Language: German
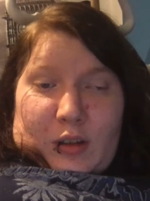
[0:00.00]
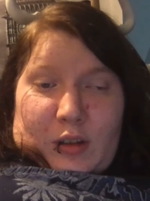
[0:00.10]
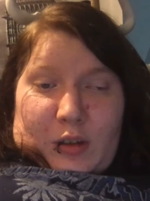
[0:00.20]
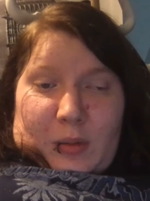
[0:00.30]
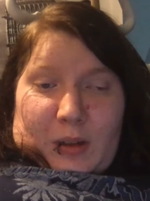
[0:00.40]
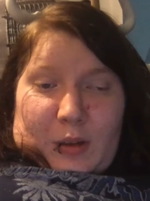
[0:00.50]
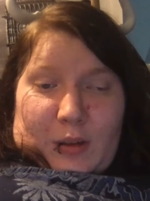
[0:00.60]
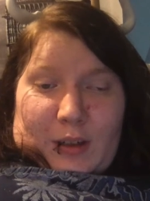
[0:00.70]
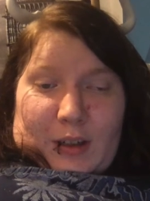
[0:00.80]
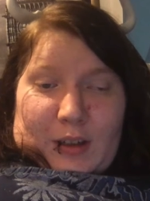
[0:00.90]
die zwei
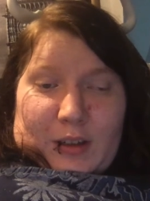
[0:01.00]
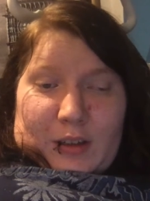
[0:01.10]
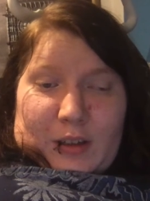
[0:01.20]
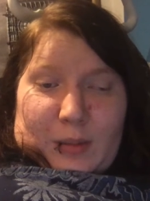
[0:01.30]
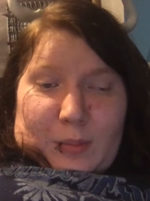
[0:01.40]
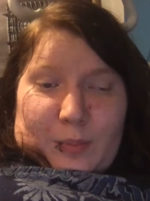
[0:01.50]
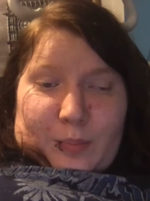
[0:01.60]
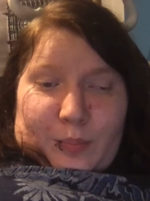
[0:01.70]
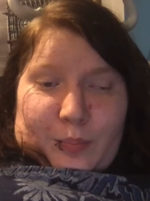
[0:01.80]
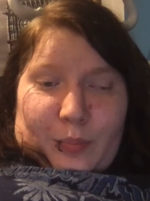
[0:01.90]
unterhalten haben
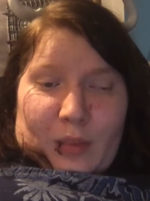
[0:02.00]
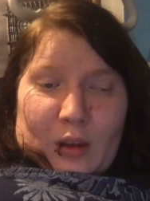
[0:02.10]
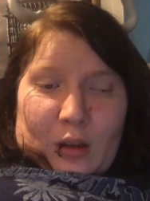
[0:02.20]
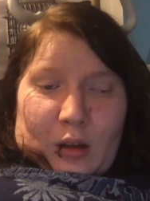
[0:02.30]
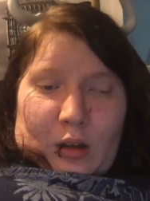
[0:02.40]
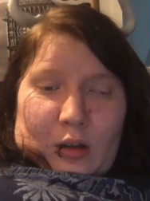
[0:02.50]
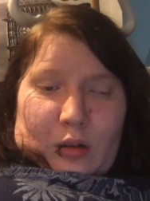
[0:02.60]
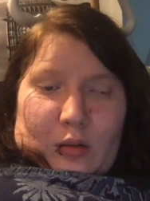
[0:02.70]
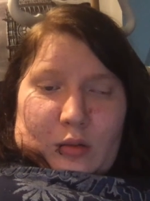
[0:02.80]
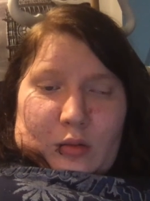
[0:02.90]

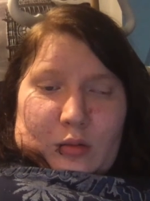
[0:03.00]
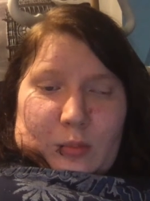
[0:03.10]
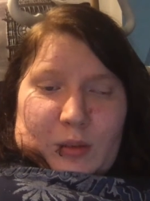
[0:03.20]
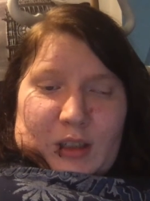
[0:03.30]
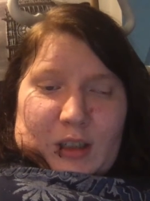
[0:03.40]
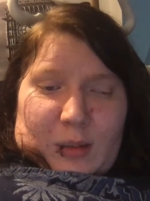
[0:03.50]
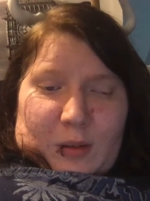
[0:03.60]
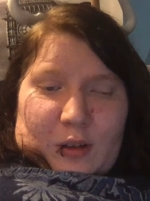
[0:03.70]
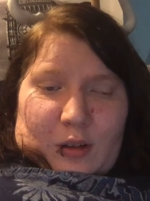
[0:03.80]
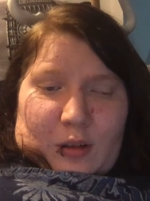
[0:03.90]
und mich
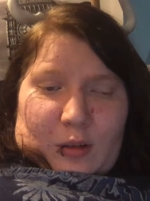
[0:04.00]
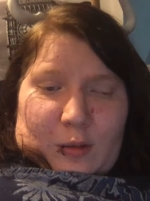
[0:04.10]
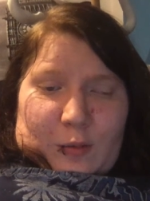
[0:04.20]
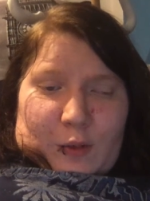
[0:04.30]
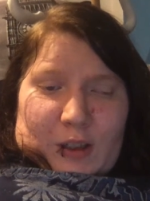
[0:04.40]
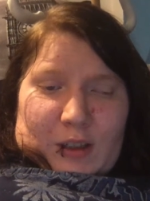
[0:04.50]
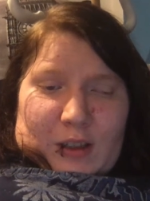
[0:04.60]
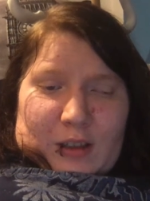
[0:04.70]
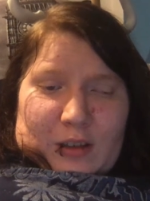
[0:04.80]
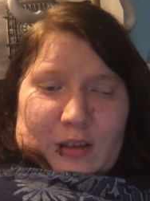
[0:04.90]
etwas außen vor
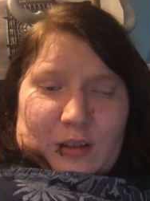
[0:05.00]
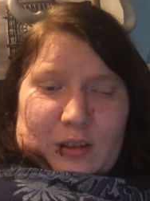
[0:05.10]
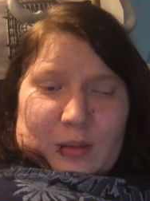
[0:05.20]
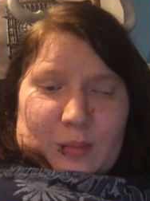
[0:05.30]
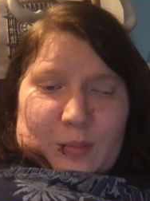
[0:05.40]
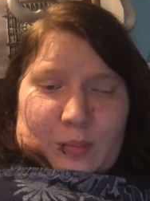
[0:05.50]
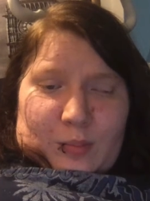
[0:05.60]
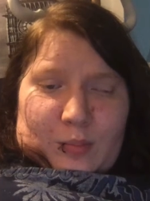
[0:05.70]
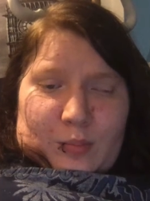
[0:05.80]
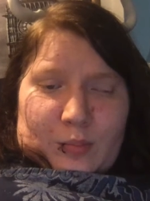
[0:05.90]
gelassen haben,
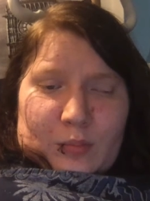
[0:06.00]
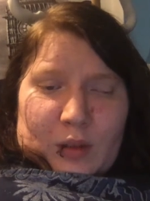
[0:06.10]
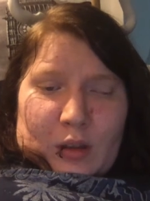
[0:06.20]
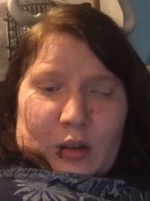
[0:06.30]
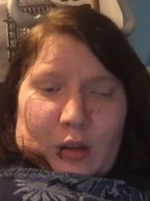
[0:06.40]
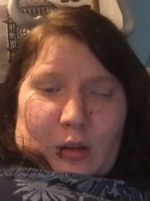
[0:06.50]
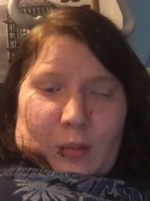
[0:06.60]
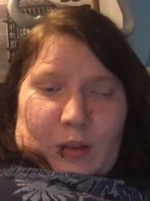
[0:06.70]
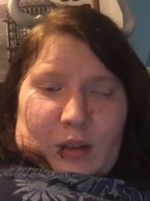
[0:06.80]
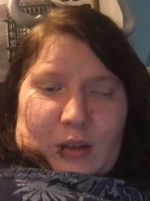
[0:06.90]

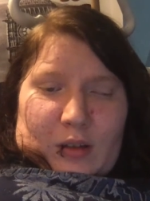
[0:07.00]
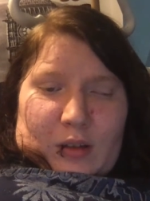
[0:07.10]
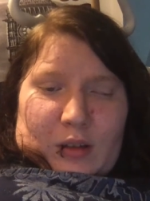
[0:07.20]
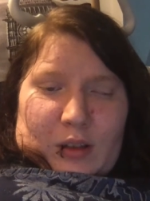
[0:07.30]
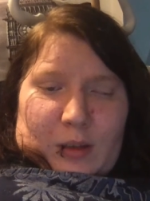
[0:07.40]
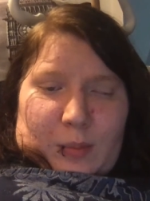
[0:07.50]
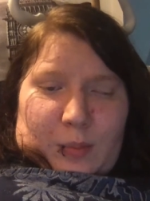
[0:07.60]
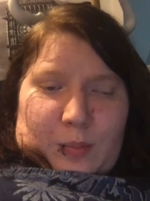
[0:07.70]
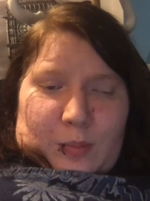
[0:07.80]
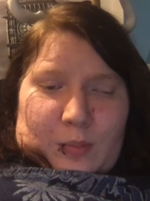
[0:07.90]
weil ich habe
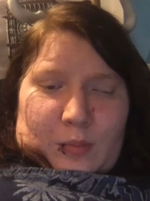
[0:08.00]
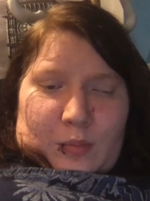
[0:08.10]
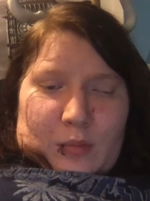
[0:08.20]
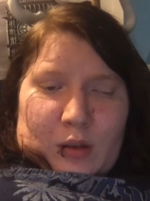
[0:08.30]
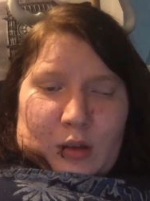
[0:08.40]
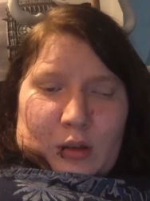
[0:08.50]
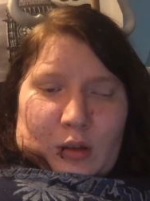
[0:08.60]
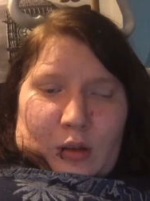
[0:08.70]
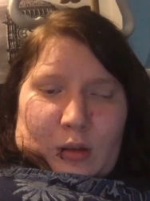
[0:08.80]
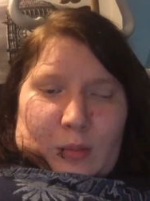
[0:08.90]

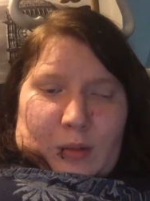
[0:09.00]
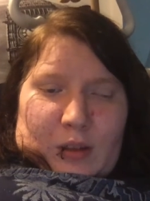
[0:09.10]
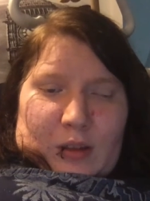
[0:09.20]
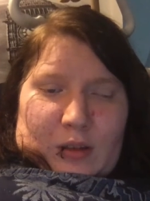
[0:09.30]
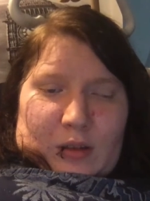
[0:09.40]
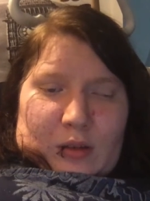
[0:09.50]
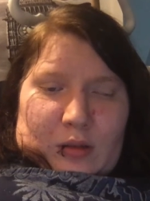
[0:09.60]
meine